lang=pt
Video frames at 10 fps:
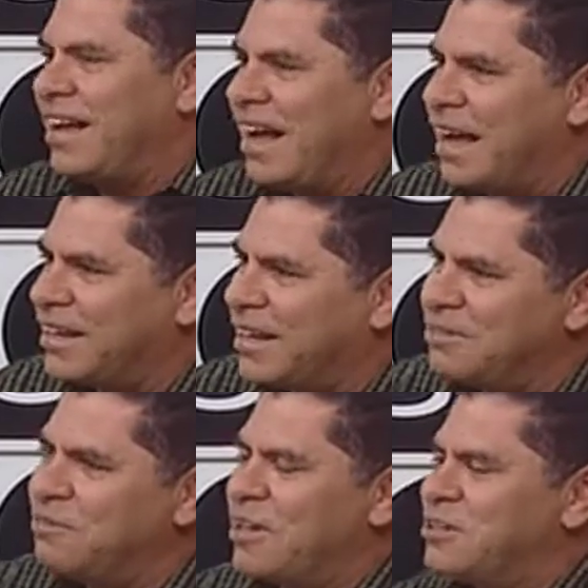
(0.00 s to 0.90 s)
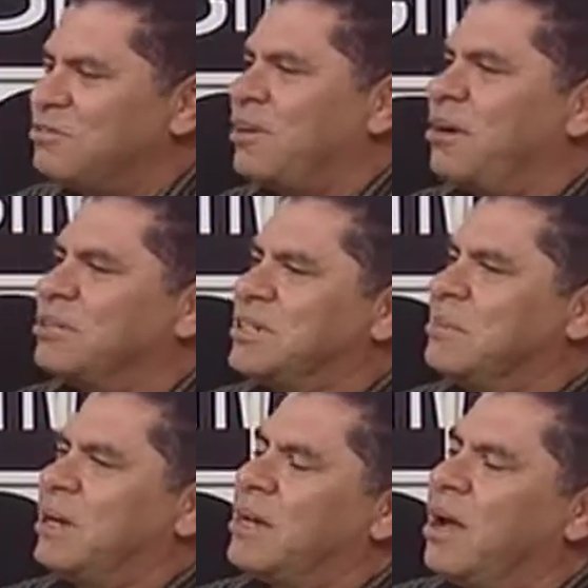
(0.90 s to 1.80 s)
aquele festival
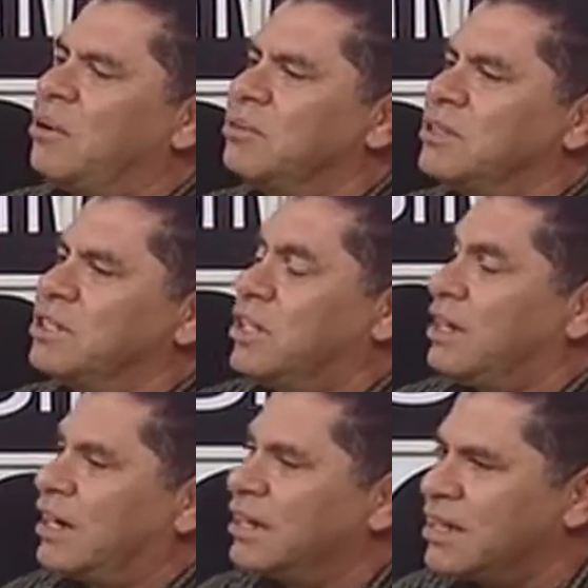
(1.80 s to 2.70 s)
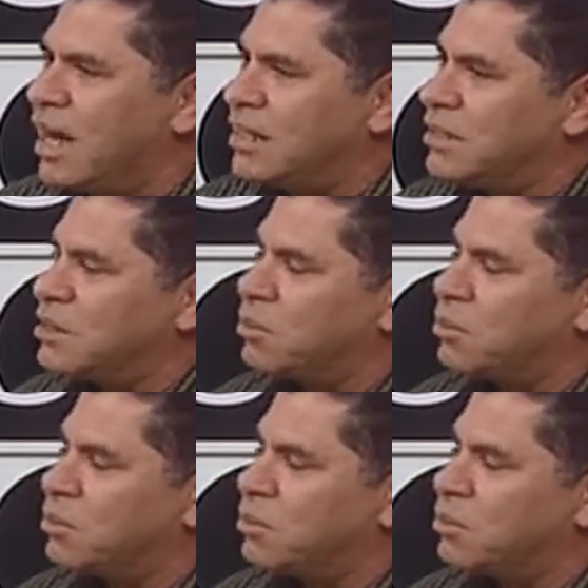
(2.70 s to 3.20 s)
semanal de generalidades,